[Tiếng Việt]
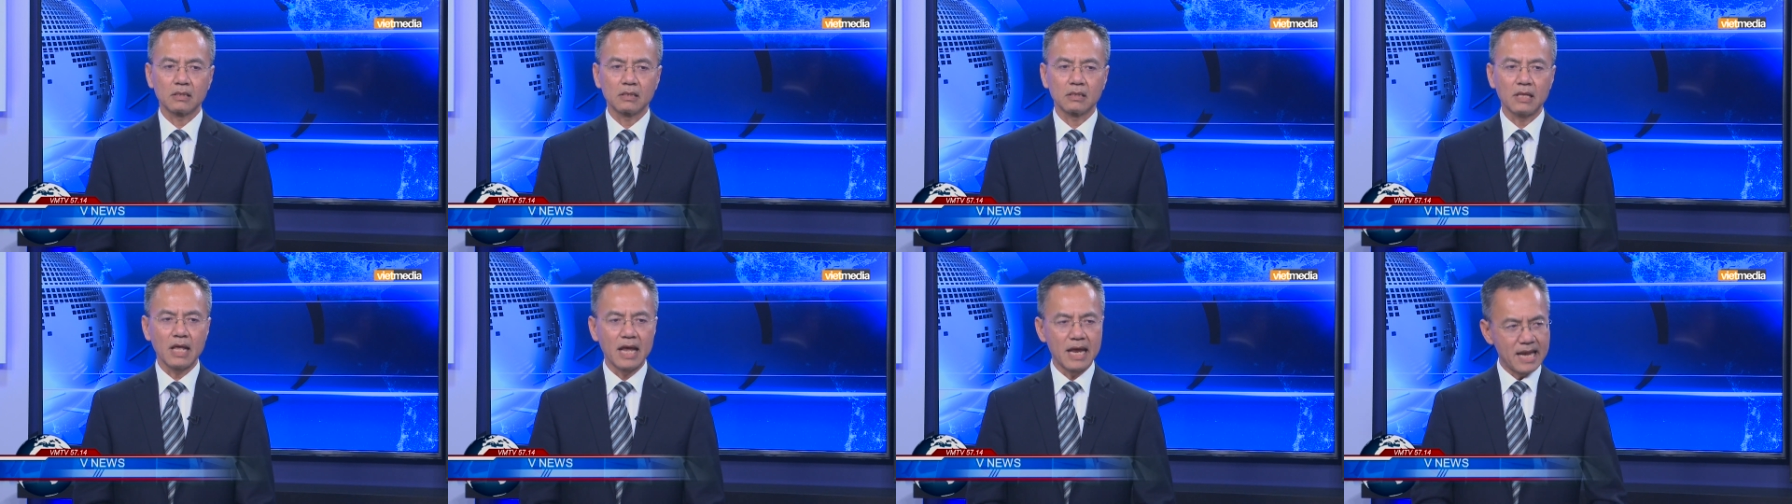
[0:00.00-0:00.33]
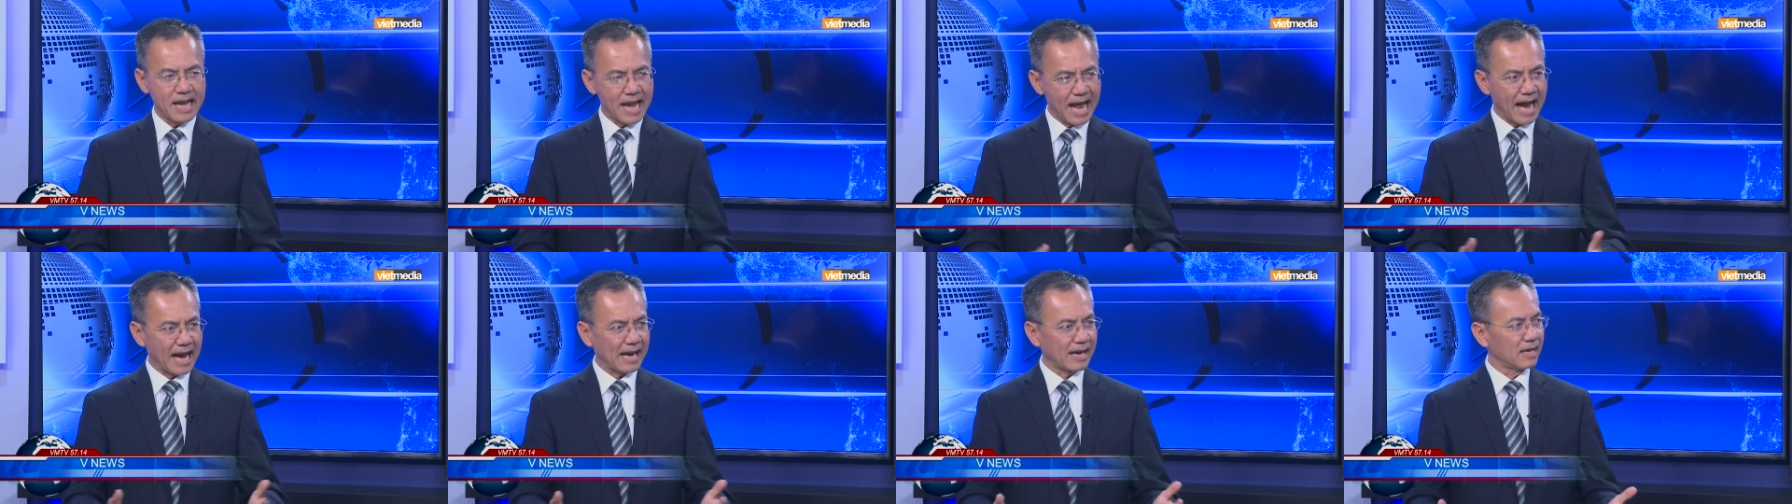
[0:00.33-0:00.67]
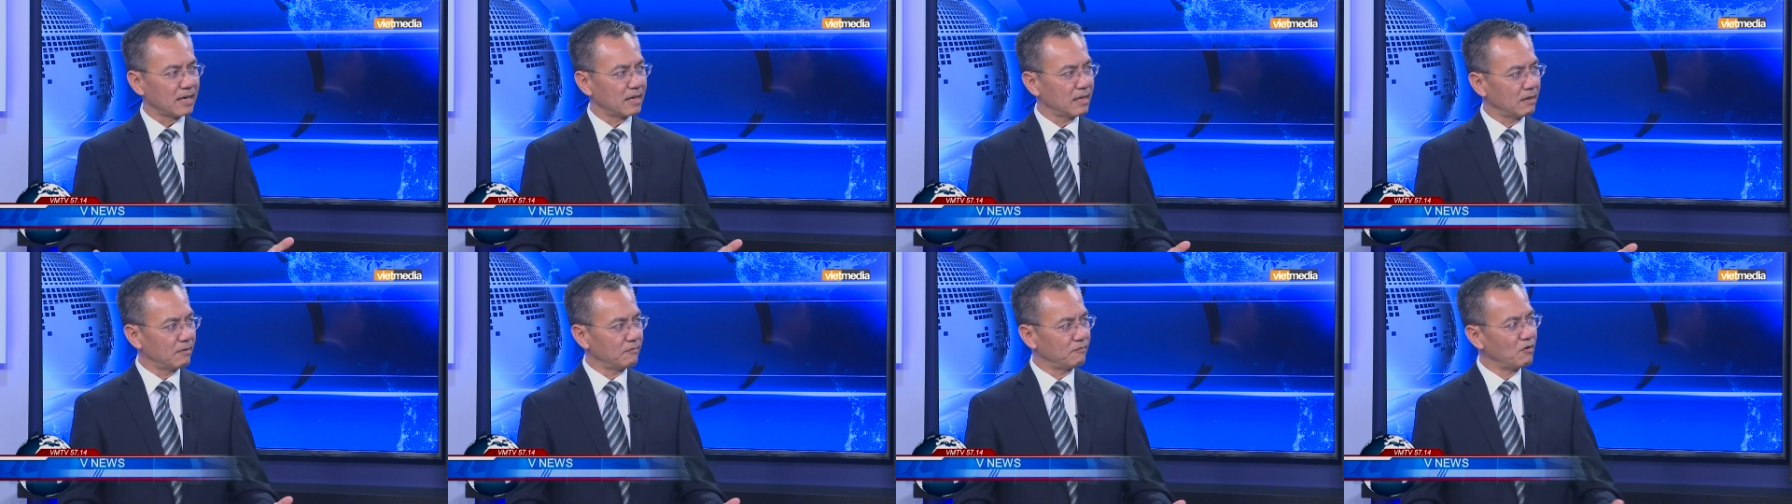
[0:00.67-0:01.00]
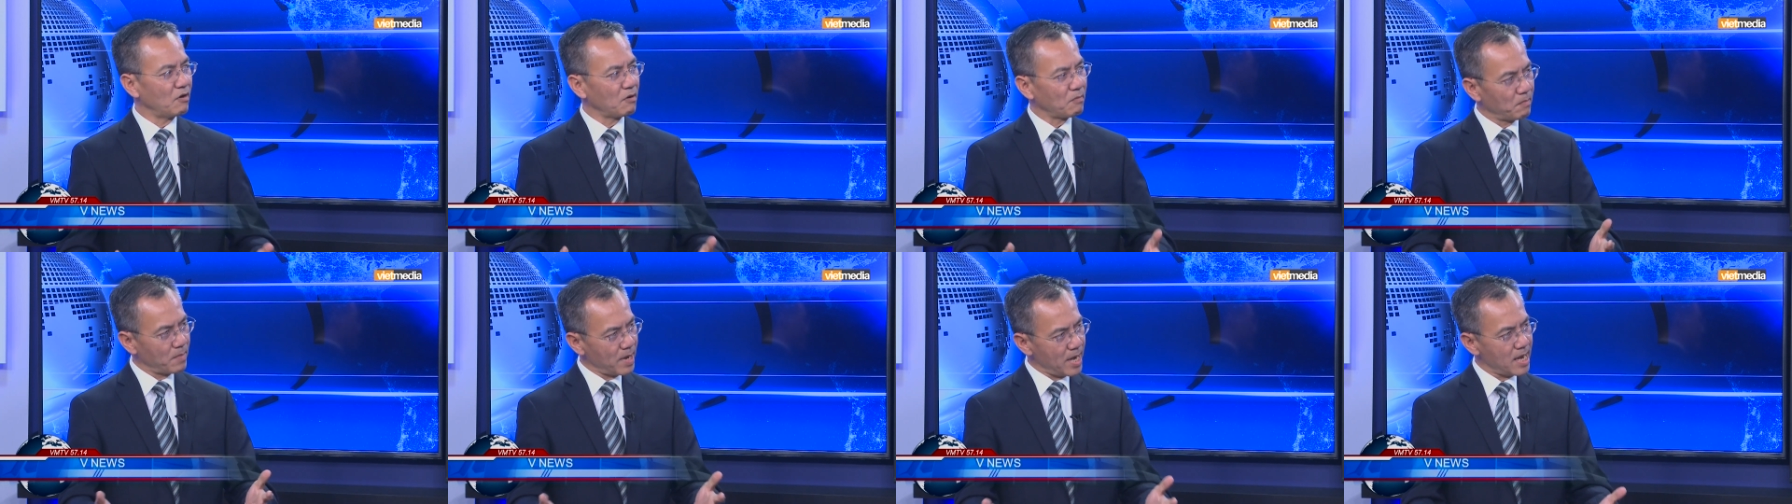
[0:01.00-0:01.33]
tị nạn vượt,
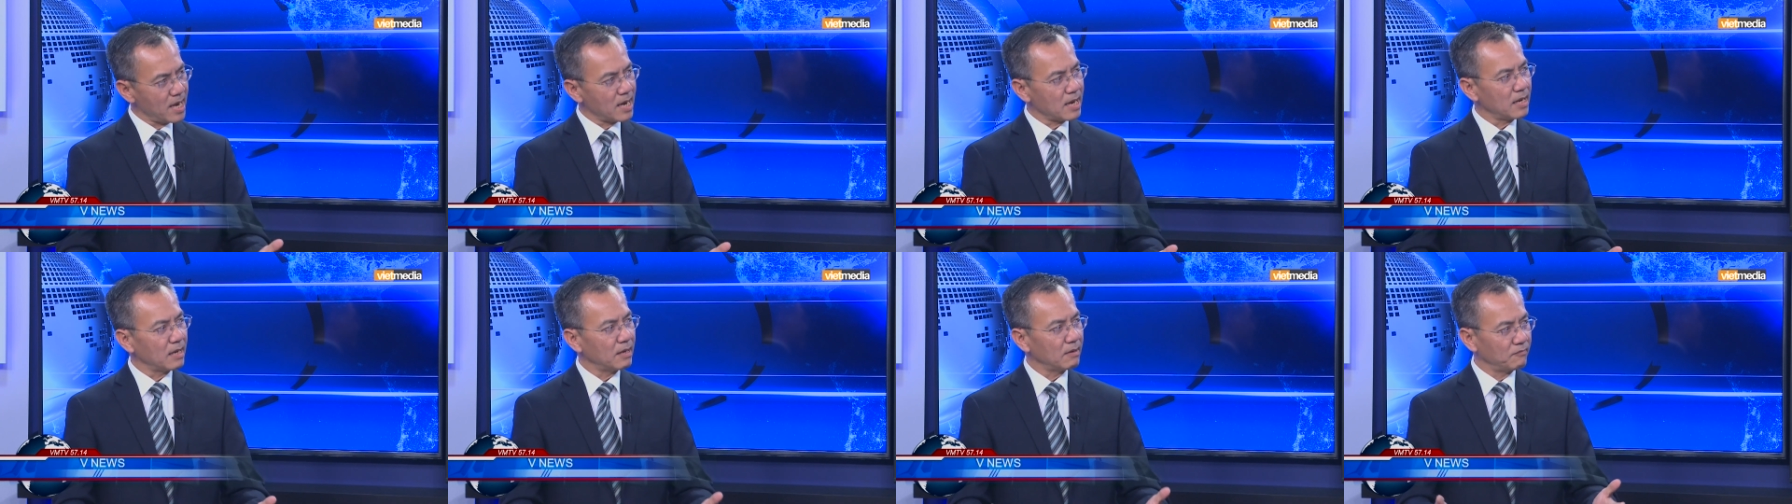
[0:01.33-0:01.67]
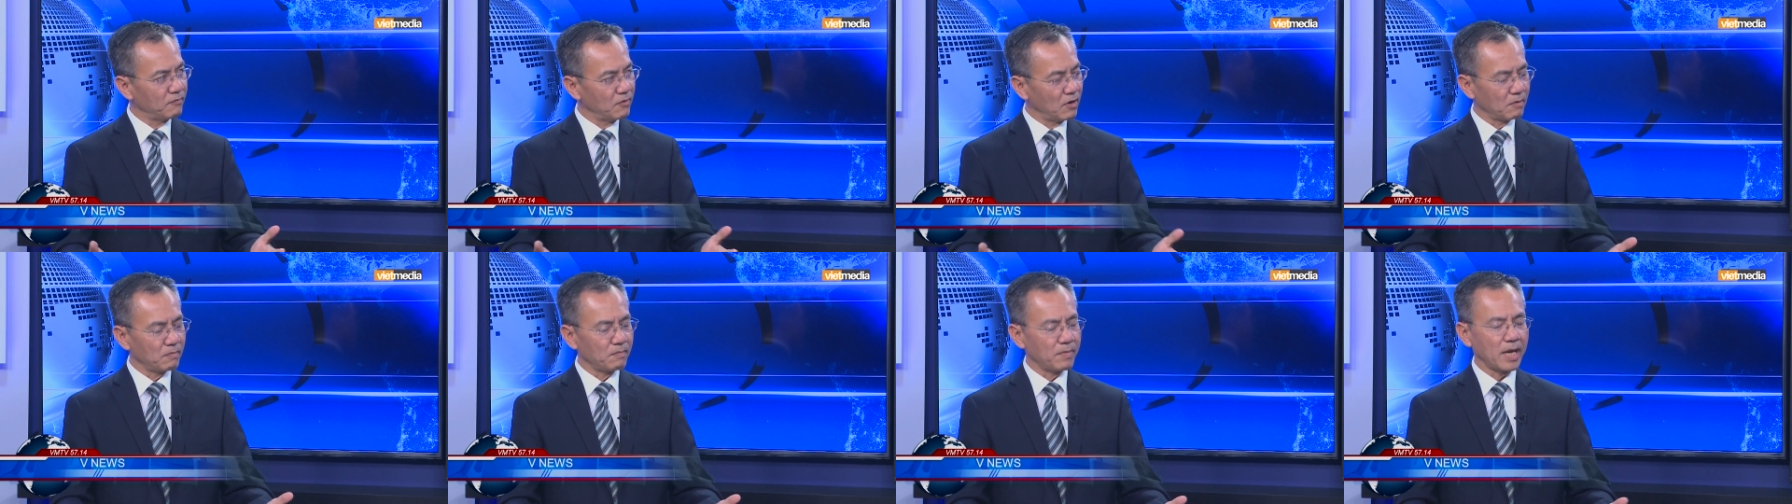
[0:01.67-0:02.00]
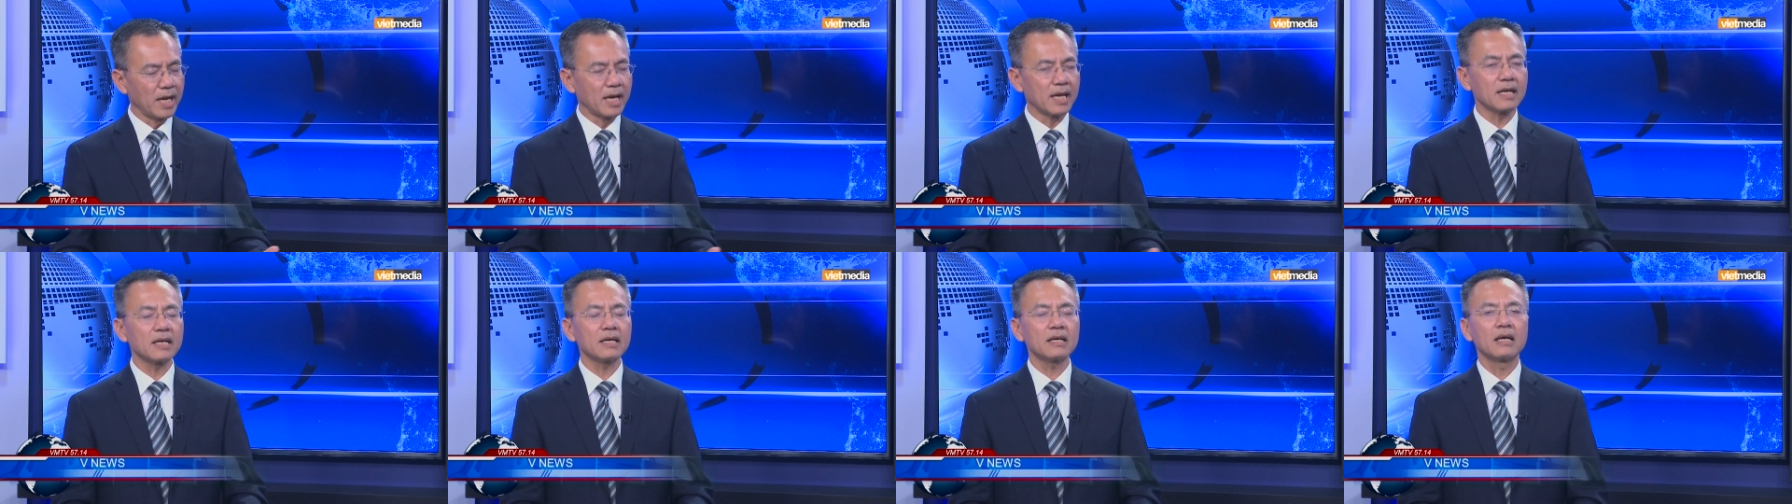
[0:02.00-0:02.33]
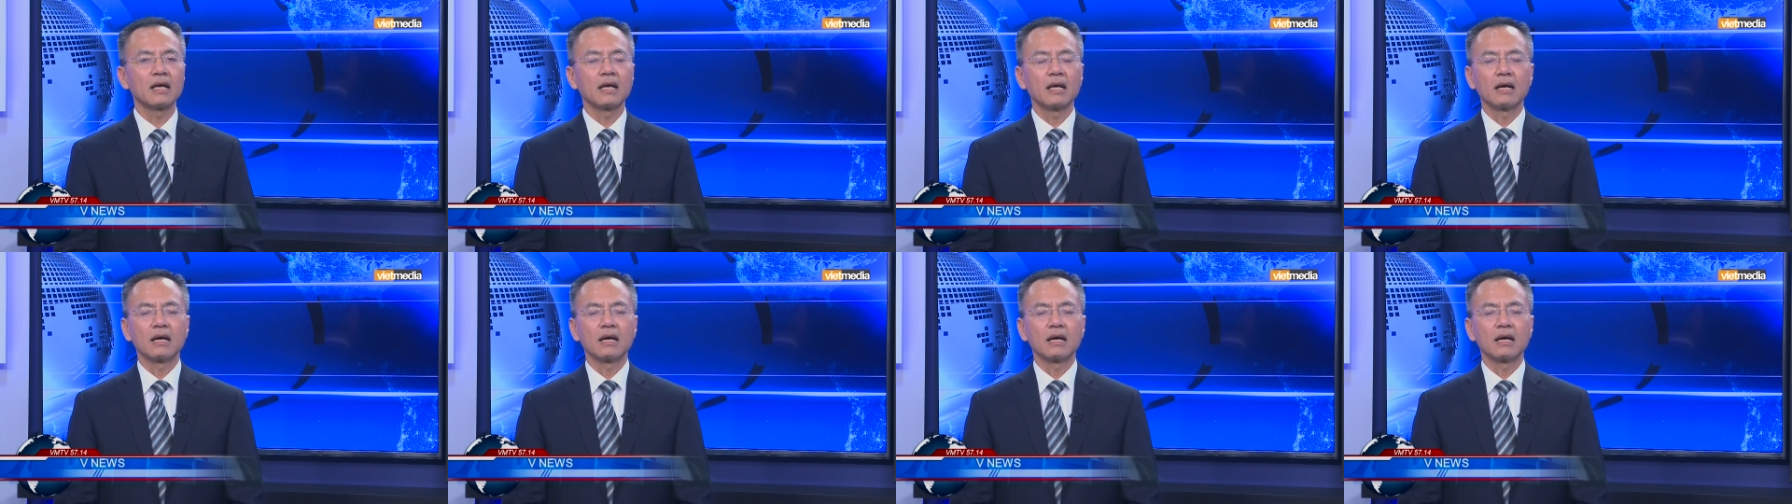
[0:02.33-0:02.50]
vượt biên, biên vượt biển